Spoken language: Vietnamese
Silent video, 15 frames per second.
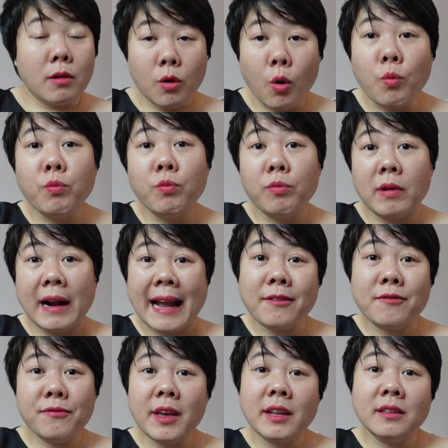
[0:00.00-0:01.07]
cùng cách
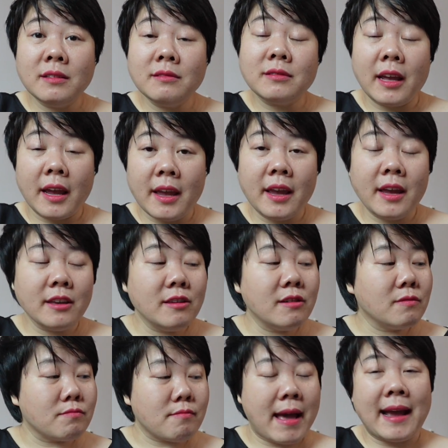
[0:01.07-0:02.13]
viết như thế
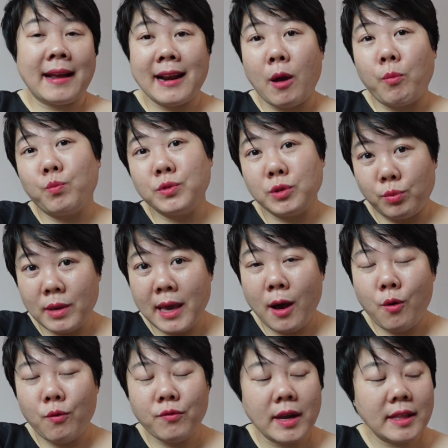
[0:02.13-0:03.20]
nhưng mà đọc giống
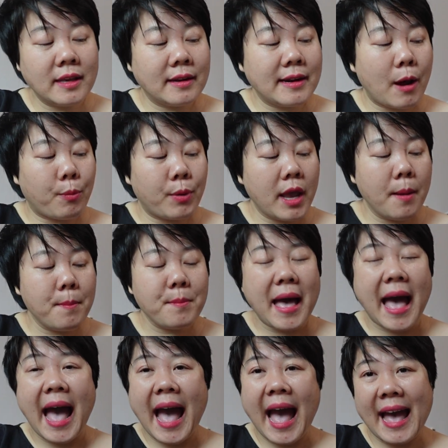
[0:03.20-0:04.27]
nhau vậy thì đọc cái âm
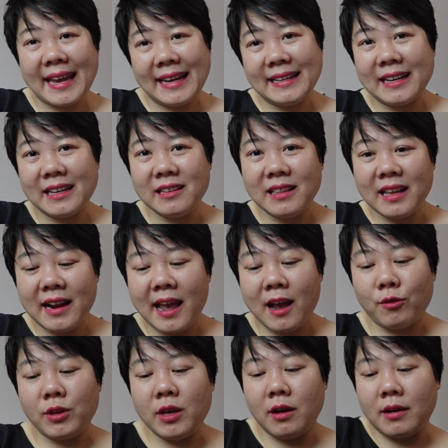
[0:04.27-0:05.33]
ai này như thế
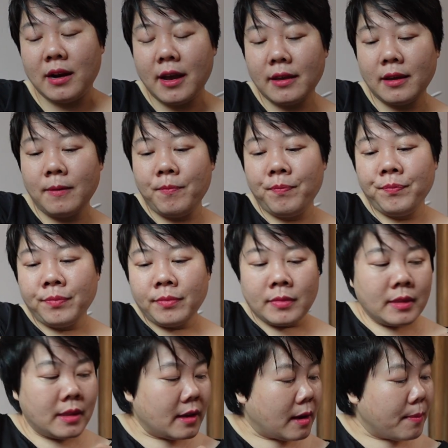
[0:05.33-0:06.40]
nào thì ở đây á
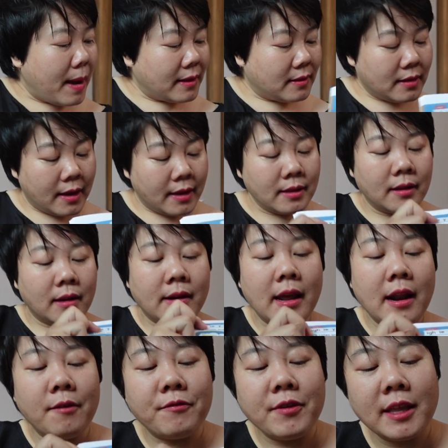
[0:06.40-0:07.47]
thì các bạn thấy rằng đây
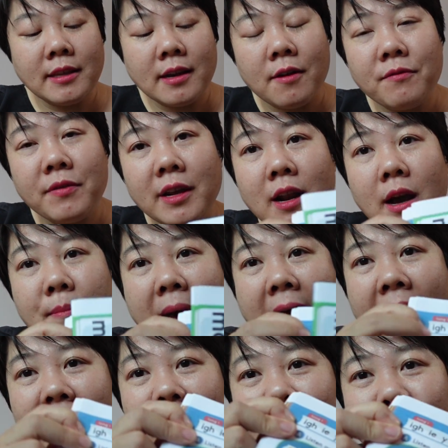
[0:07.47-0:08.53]
là viết nhá viết là âm
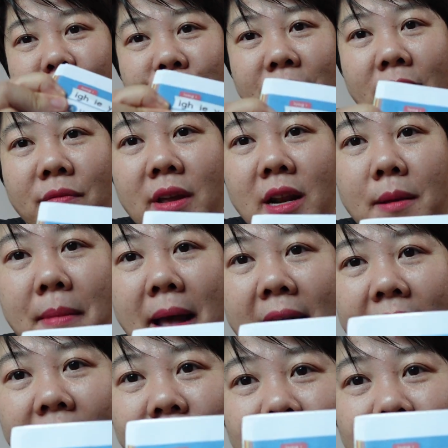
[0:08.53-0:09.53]
ai này mình viết là âm ai